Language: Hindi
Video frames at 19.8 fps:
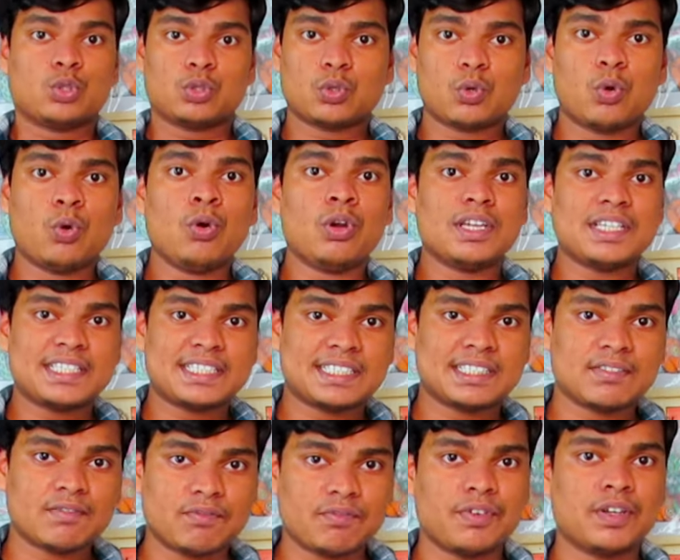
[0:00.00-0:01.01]
सो इस
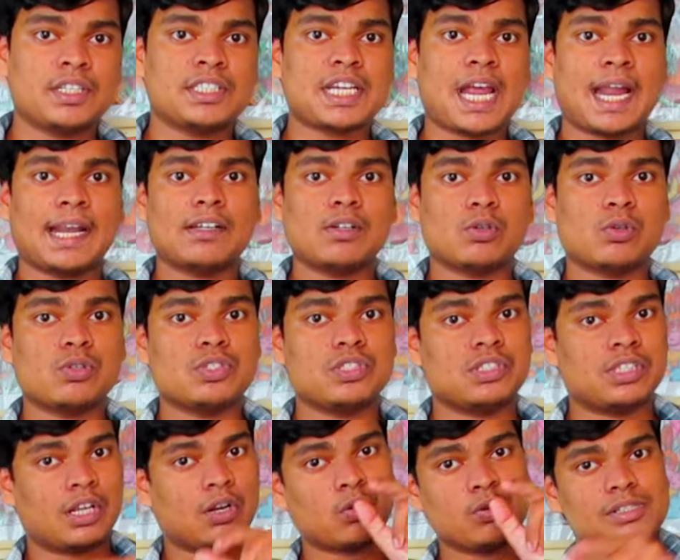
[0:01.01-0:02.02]
चैनल को
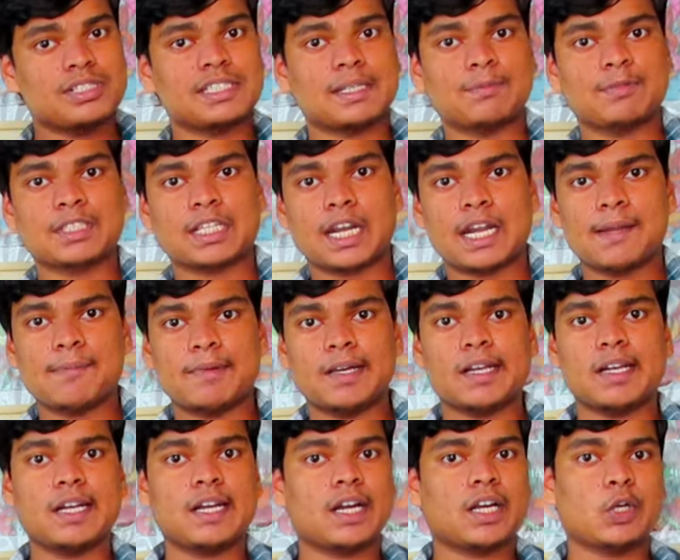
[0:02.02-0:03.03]
ज़रूर सब्सक्राइब
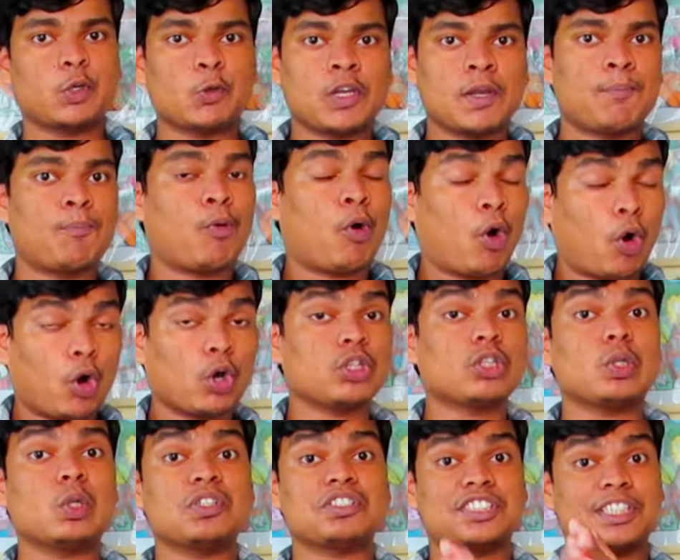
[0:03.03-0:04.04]
कर लें क्योंकि
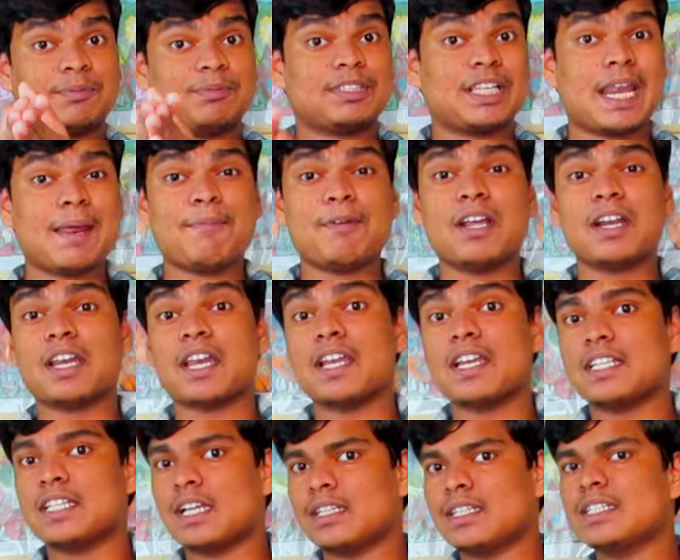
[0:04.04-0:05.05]
बहुत लोग सब्सक्राइब करके
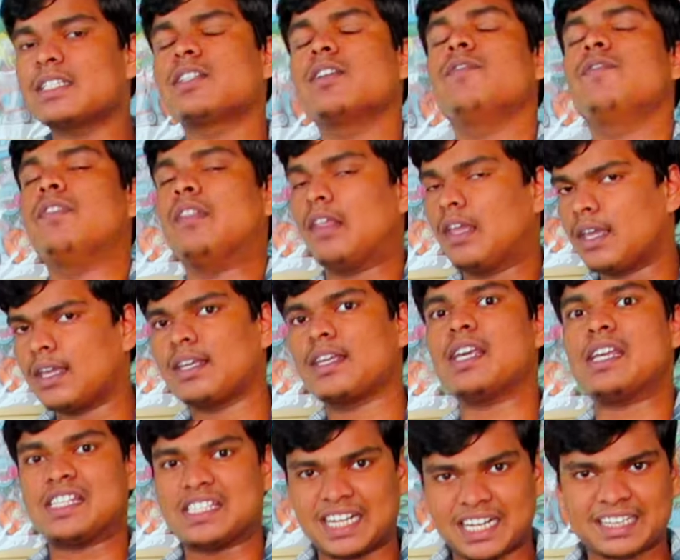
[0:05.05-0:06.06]
नहीं जाते सिर्फ देख
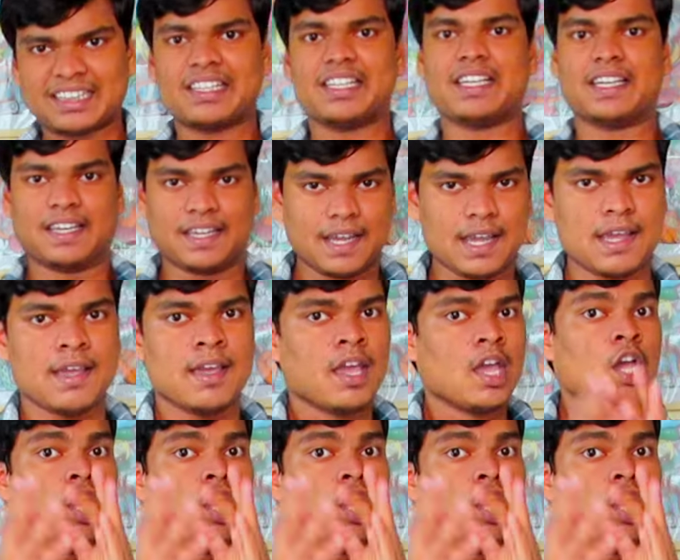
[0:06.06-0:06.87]
के जाते हैं